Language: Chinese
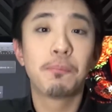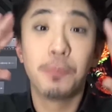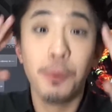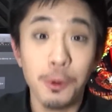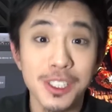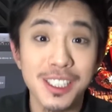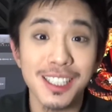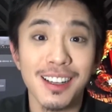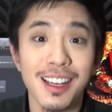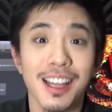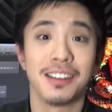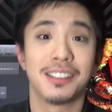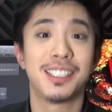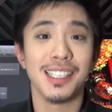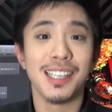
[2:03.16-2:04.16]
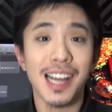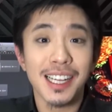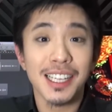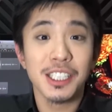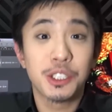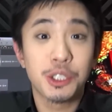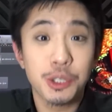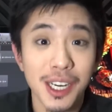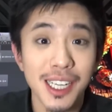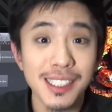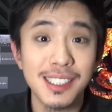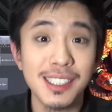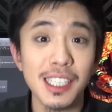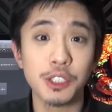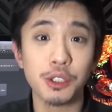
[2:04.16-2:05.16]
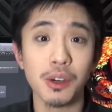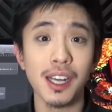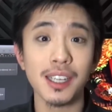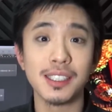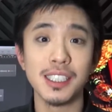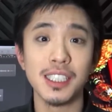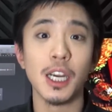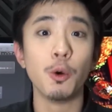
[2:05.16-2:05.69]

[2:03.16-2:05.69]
不得了，请来了 trance 界的重量级人